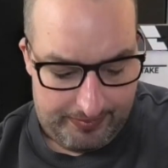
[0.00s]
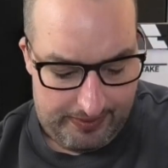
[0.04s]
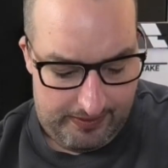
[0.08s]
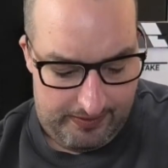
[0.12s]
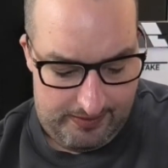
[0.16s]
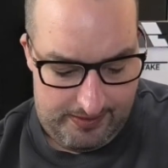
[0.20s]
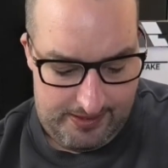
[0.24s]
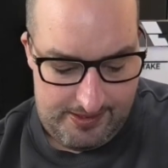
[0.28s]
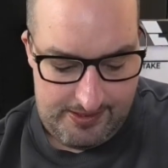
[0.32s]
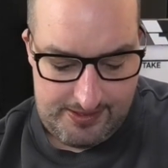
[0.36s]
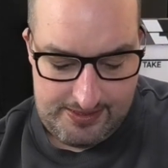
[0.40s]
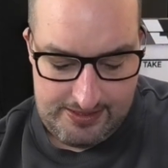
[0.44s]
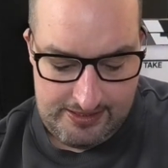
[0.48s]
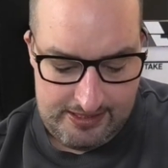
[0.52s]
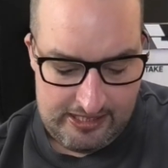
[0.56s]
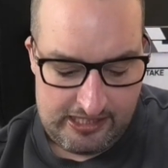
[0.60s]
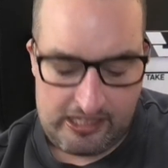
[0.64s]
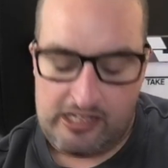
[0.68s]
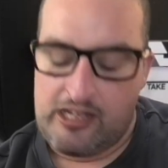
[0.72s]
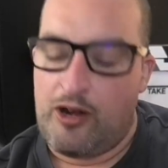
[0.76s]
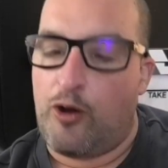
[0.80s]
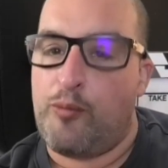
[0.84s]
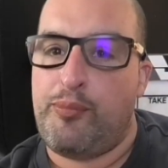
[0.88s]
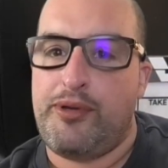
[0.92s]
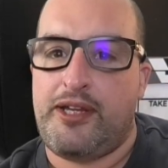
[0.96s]
Das ist,
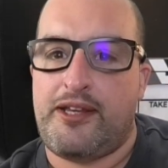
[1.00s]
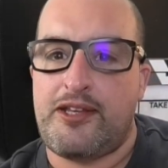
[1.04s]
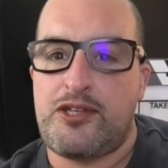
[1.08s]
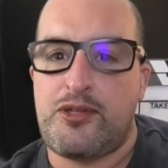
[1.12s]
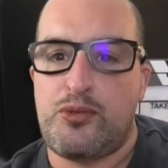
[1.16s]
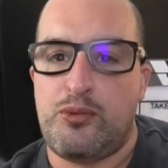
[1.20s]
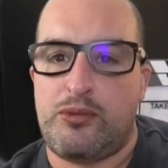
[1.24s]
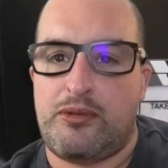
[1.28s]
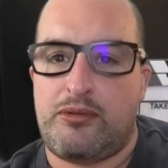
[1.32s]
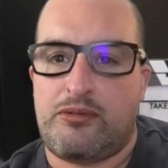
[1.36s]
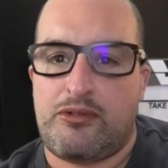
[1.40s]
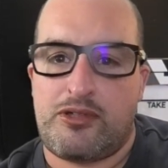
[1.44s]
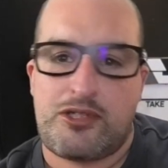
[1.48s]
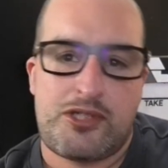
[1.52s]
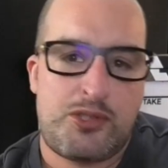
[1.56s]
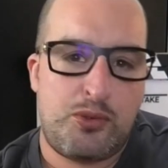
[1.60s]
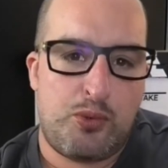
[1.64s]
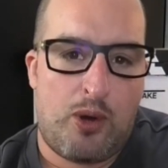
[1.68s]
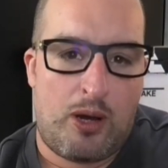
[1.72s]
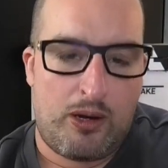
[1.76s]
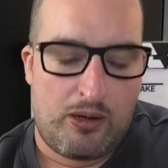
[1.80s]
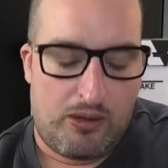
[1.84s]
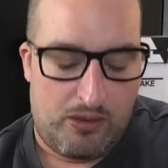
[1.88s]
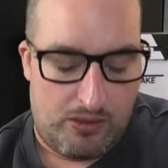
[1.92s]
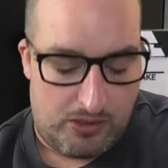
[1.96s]
glaube ich, zu,
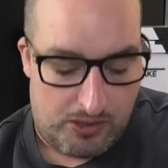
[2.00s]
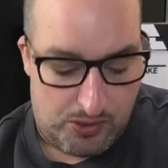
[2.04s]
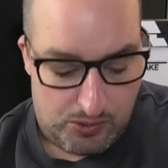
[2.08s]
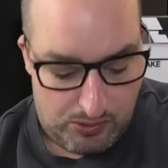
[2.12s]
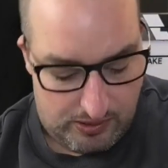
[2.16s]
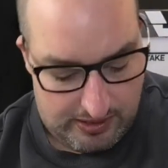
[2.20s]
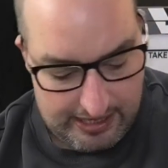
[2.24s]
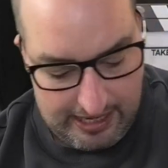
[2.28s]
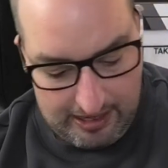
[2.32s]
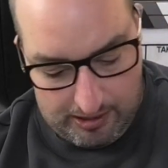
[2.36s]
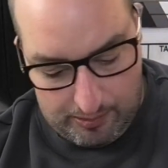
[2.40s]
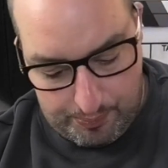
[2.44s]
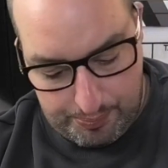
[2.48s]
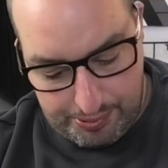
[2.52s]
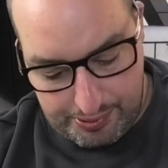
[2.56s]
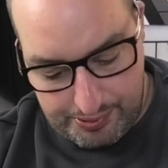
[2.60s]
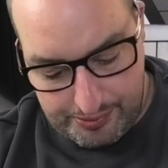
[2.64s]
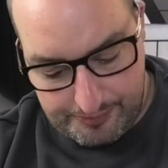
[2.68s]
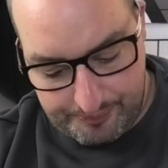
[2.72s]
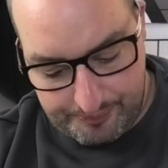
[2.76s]
zu, zu derb.